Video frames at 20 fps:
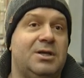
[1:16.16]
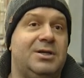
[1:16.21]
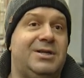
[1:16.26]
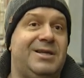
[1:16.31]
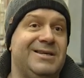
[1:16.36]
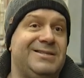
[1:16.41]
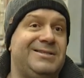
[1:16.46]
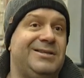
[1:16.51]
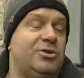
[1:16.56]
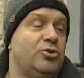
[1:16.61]

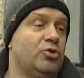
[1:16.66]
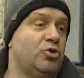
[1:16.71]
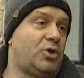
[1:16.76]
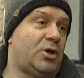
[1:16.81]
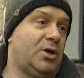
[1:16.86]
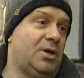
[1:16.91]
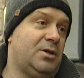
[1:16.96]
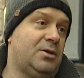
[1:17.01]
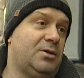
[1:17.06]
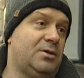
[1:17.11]
10
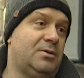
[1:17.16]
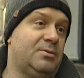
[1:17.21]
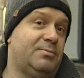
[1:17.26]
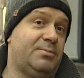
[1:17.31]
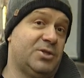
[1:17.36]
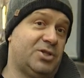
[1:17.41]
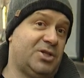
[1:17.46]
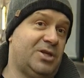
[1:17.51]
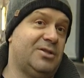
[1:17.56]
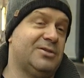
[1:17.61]
утра.
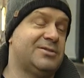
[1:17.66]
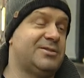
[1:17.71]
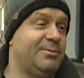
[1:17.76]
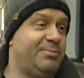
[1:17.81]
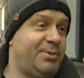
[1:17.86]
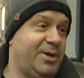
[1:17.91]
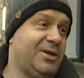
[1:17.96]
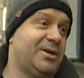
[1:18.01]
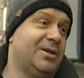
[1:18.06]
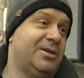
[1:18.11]
Пожалуйста,
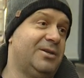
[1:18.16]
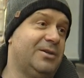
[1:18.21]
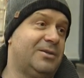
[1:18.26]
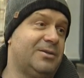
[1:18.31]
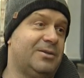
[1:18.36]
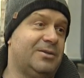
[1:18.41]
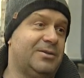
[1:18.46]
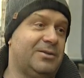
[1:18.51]
приходите.